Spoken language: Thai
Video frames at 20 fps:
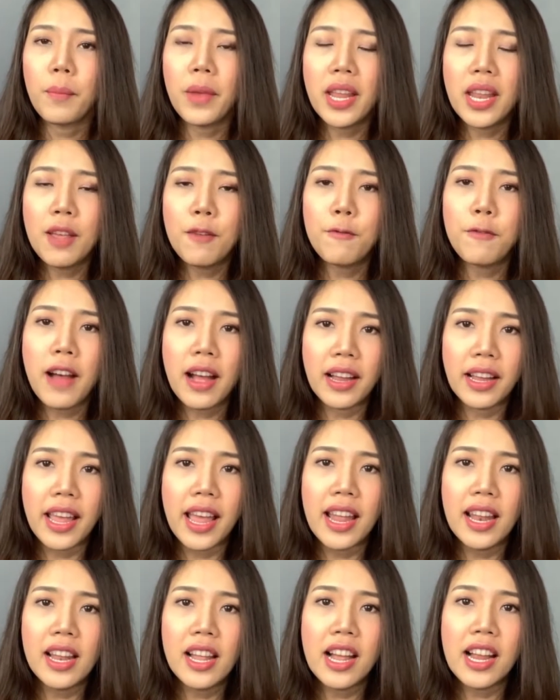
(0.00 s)
ไม่ได้ฟัง
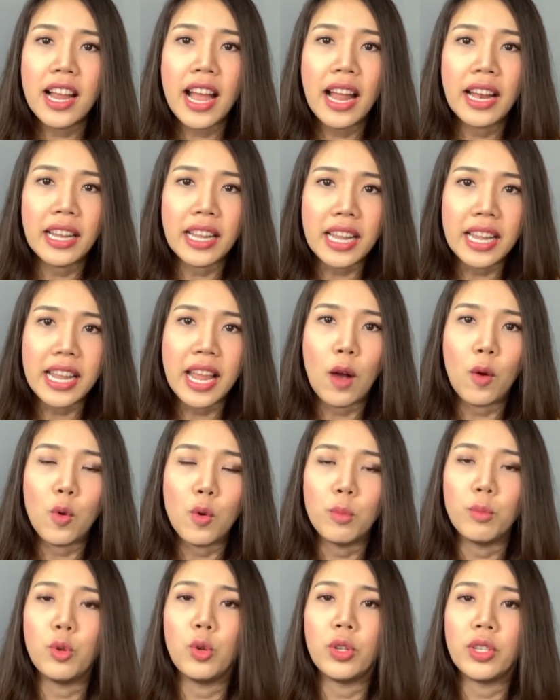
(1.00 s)
แค่เรื่องการกินยา
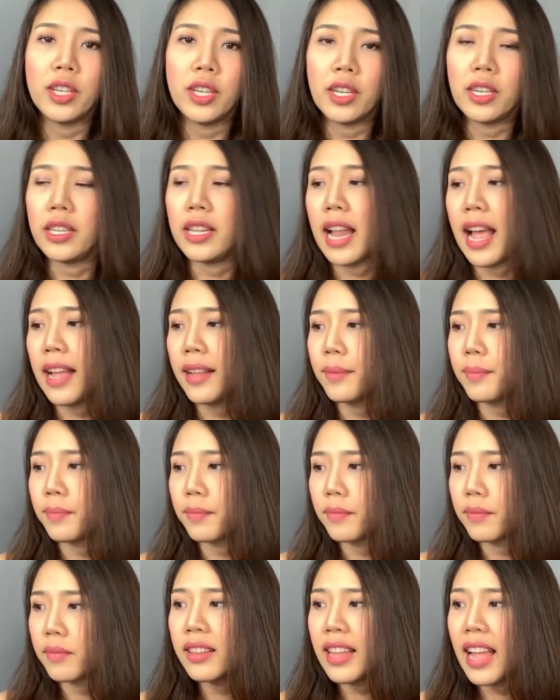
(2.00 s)
คุมฉุกเฉินนะ
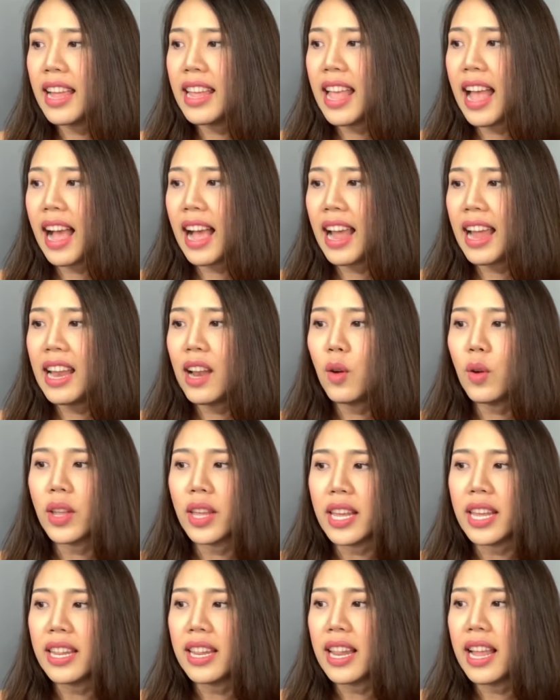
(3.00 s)
แต่อยากให้เรา
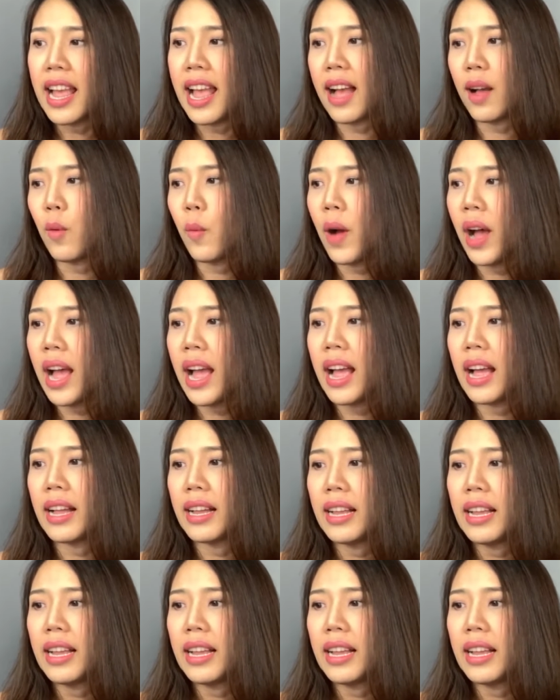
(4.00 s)
คิดเลยอ่ะว่า